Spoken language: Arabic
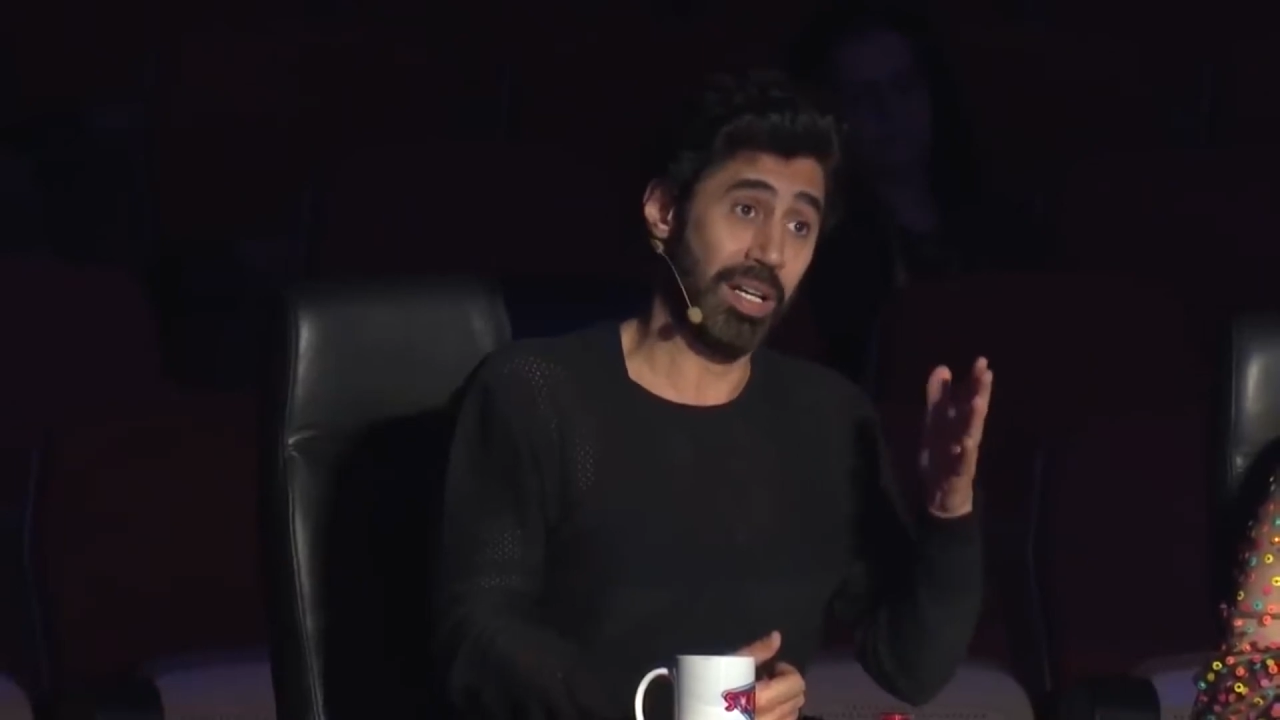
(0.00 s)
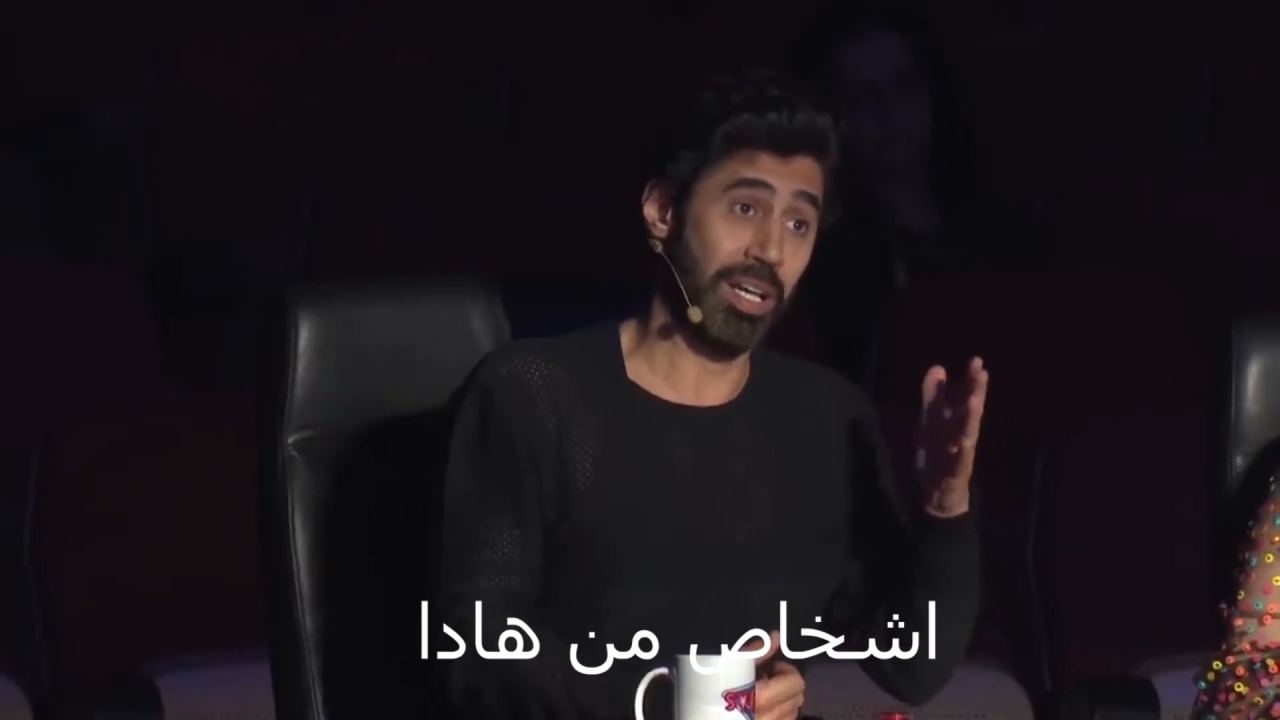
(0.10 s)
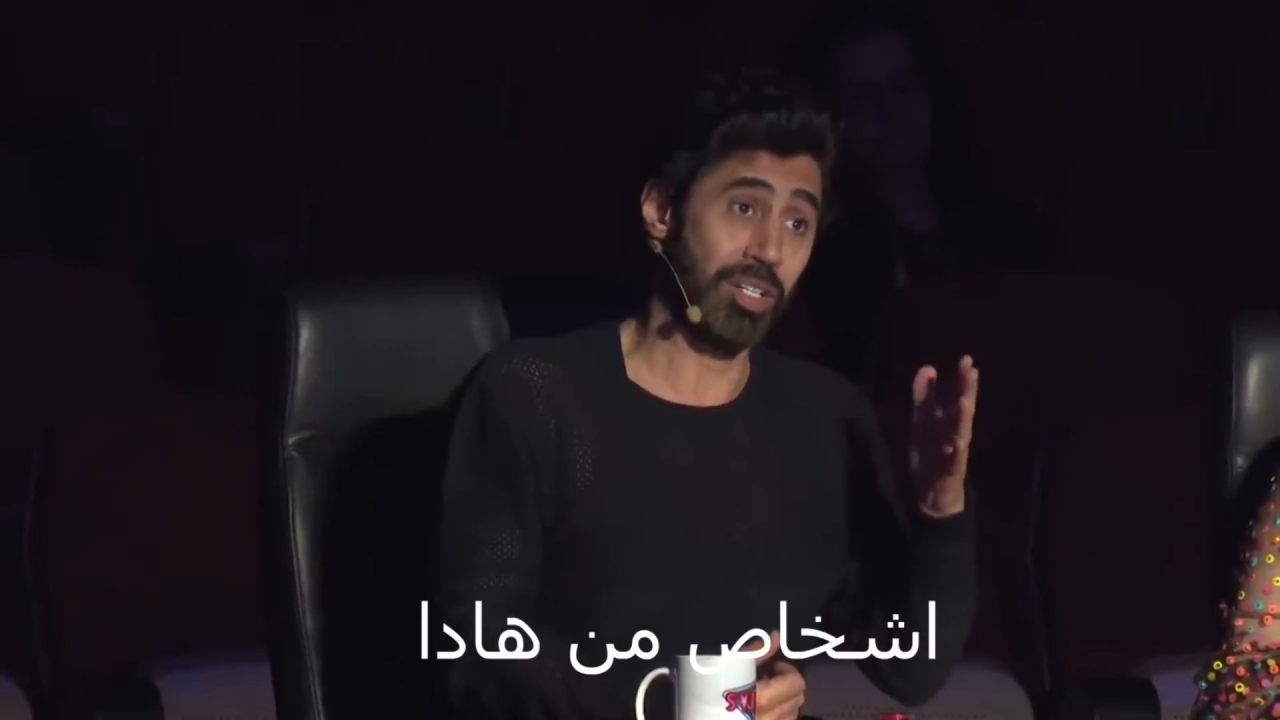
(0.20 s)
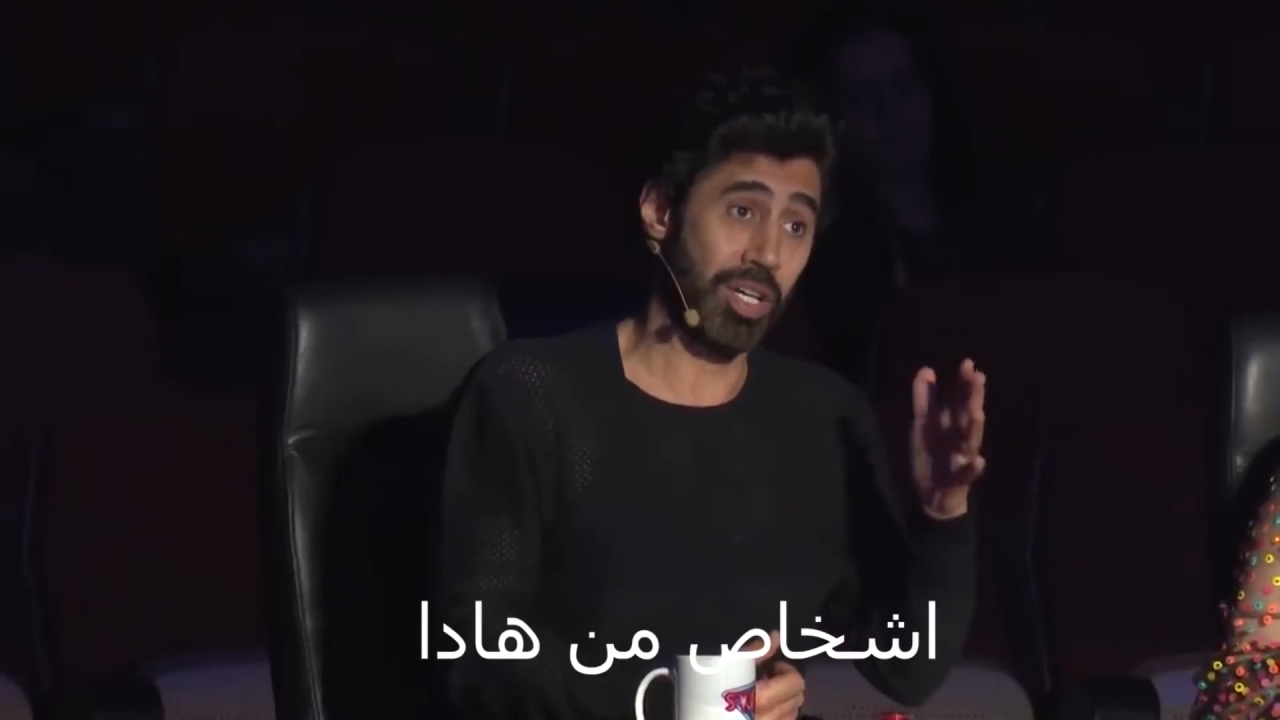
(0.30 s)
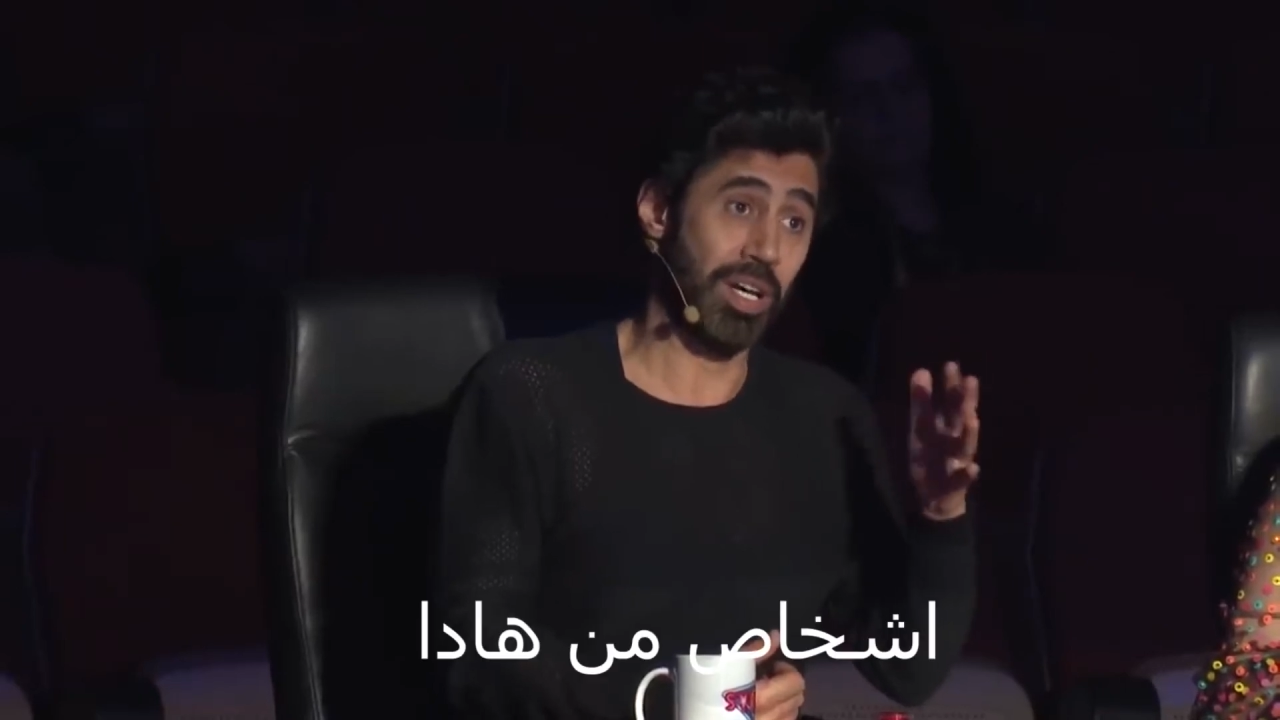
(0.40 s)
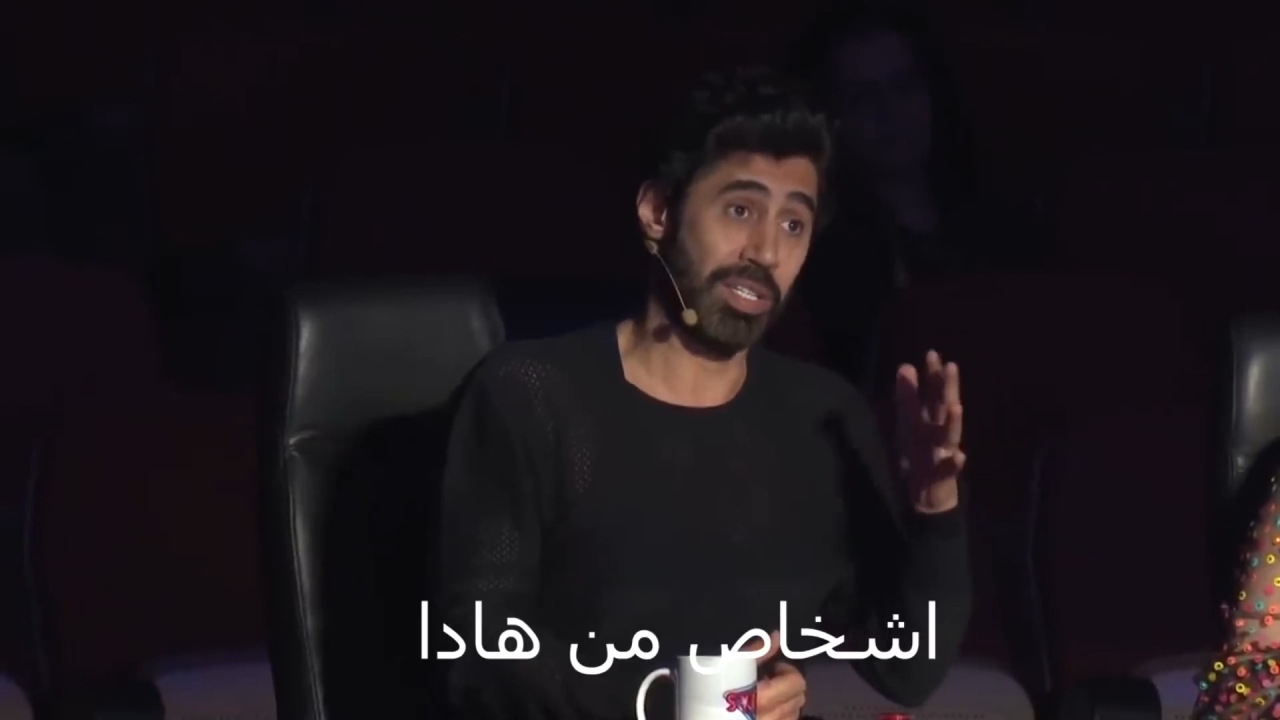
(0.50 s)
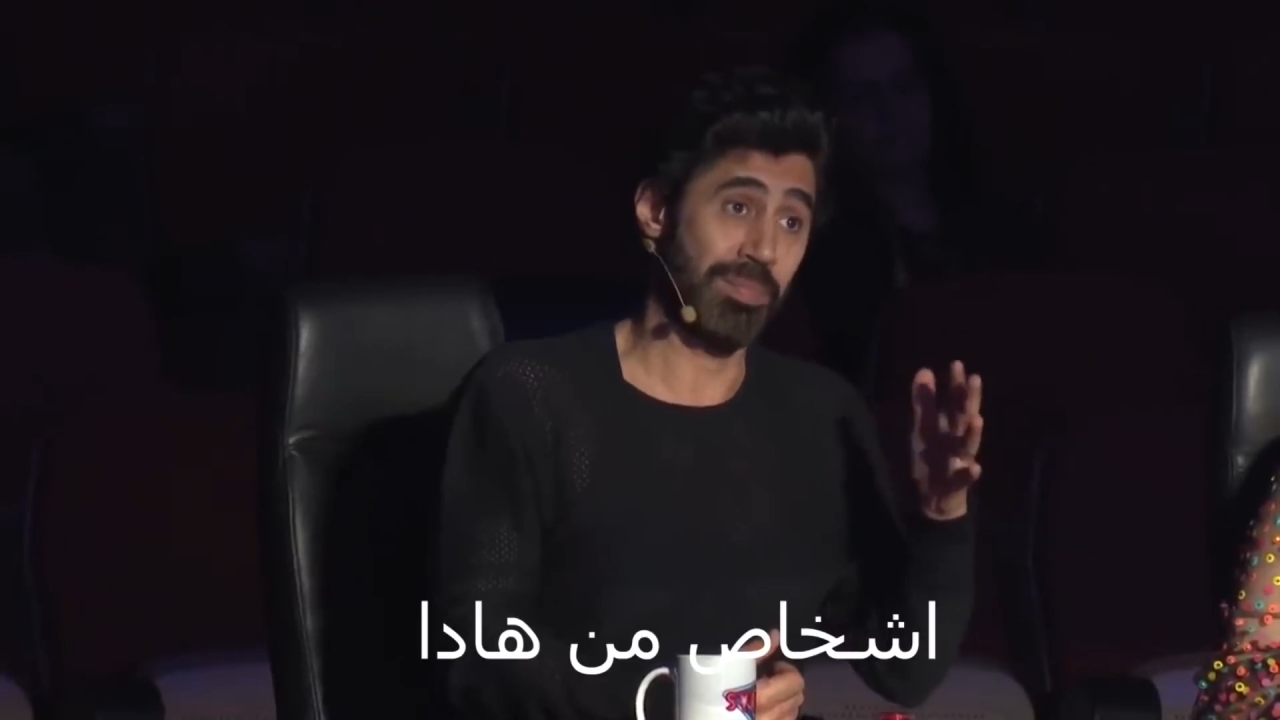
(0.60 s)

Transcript: اشخاص